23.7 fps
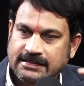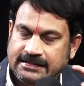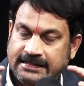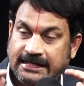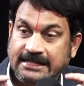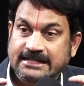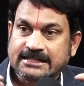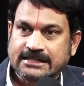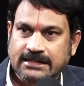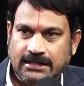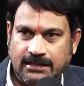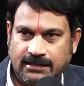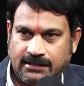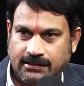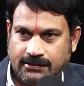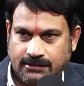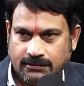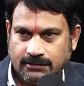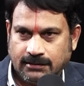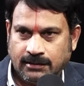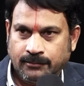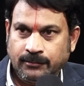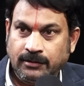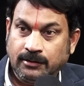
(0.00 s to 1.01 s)
సెక్స్ రాకెట్
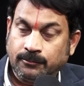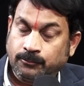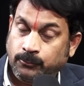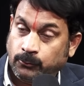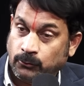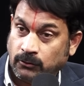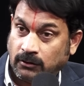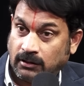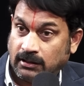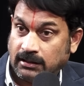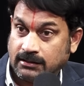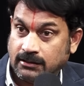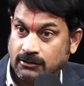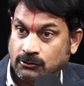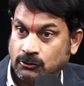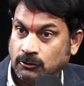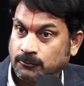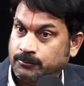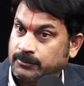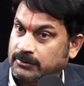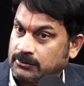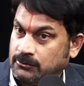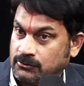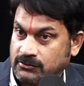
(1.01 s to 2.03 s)
ఐ మీన్ పూర్ణ రాకెట్తో
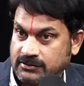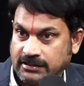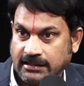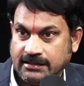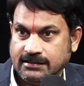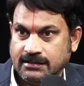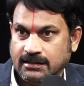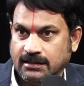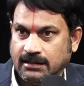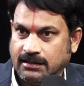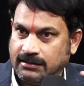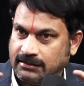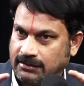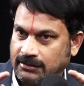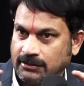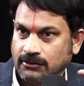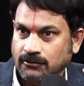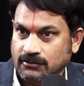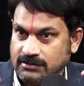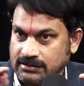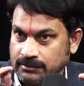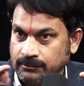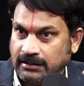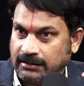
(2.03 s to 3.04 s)
పాటు సెక్స్ రాకెట్
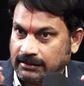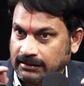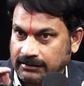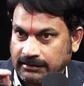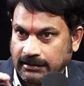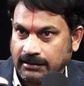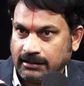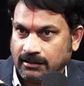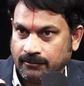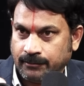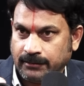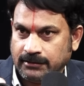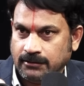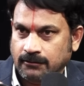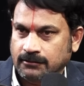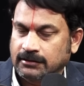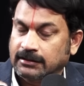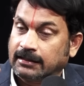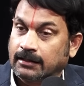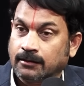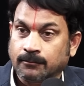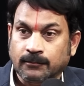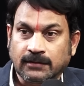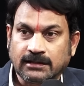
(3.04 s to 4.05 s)
రెండు సిమిలర్గా దగ్గర పదాలు
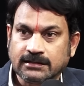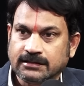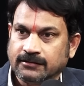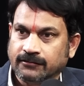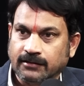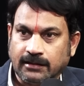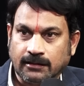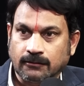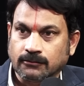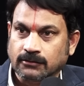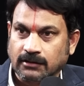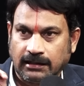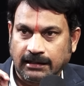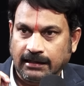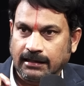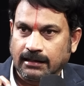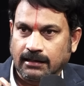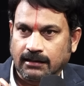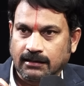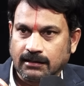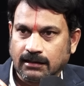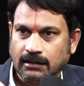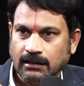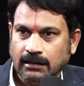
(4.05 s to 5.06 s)
టెక్నాలజీ వేరే ఉంటుంది
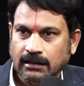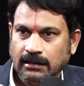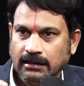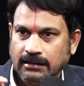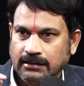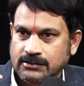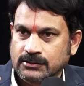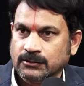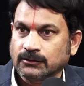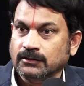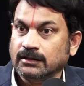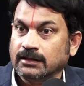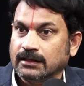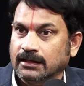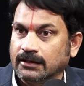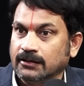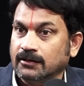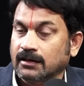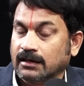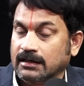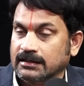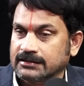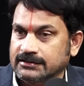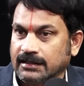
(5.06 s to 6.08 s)
లీగల్గా సో ఈ
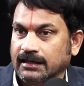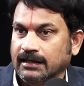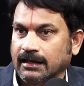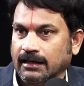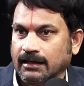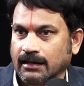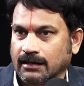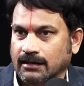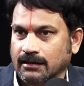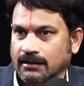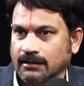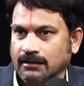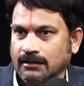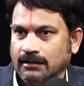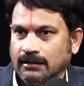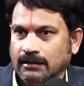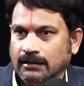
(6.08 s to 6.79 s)
రెండు అక్కడ జరిగాయి అక్కడ